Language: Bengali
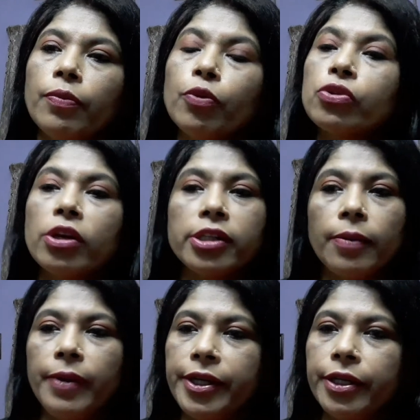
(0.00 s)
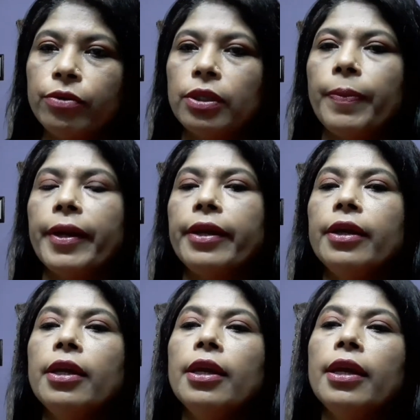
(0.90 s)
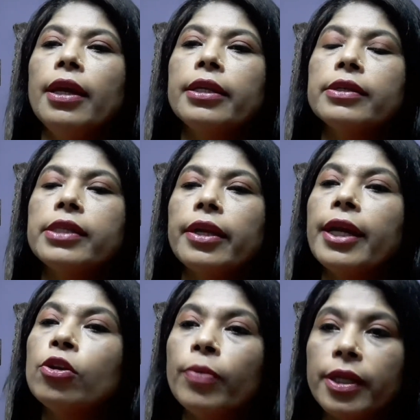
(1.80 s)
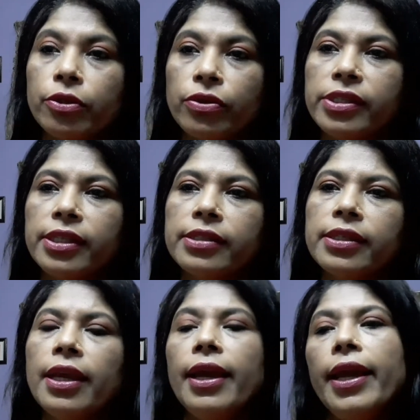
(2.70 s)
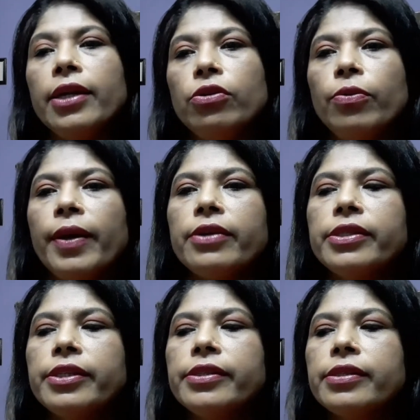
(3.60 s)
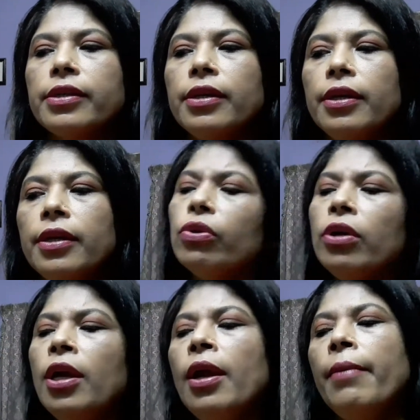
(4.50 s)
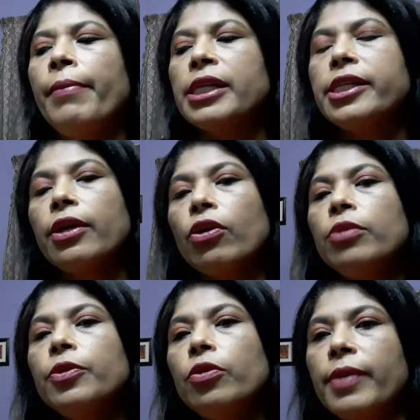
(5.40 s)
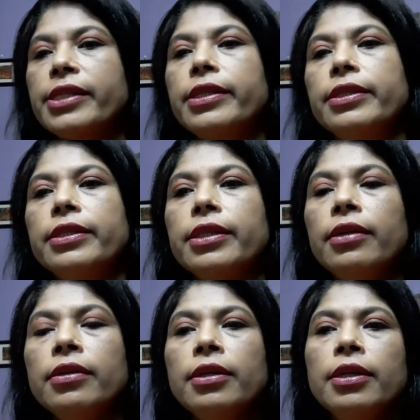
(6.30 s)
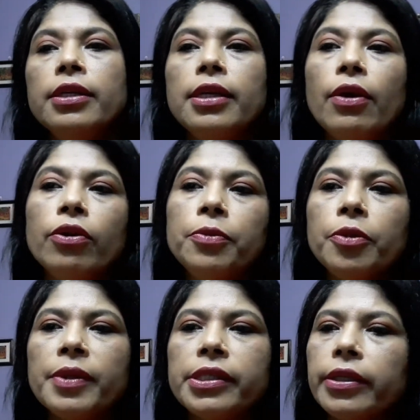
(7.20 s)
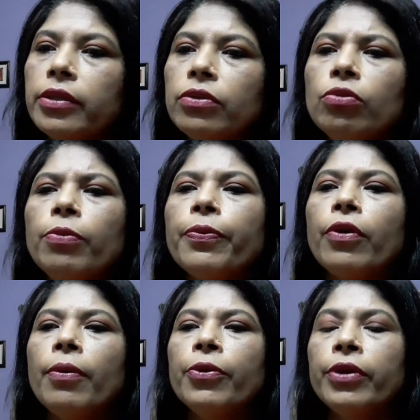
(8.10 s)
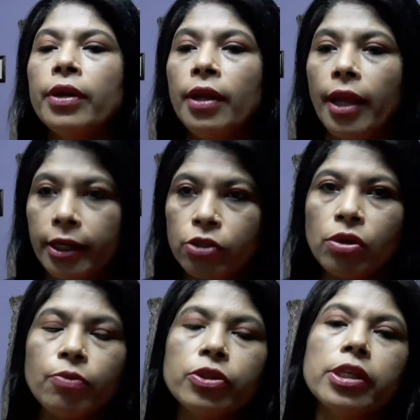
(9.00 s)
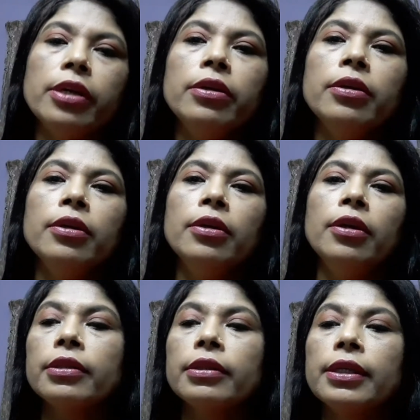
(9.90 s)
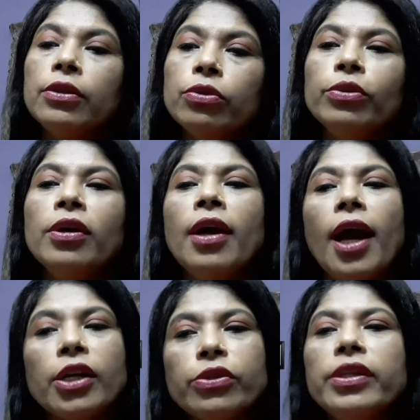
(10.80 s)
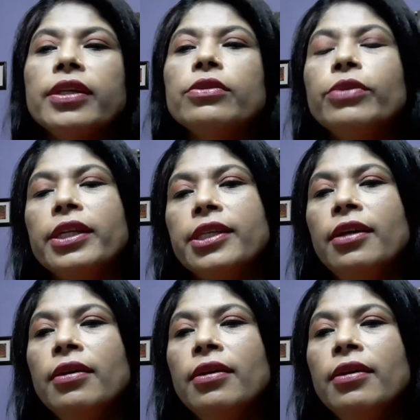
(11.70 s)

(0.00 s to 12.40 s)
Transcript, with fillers: পোস্টকয়টাল ব্লিডিং হতে পারে এটা ছাড়া এন্ডোমেট্রিওসিস অ্যাডোনোমাইসিস তো মাসিক অনিয়মিত মাসিক যেটা অনিয়মিত মাসিক কিন্তু খুব কমন একটা সমস্যা কিন্তু আসলে কিন্তু এটা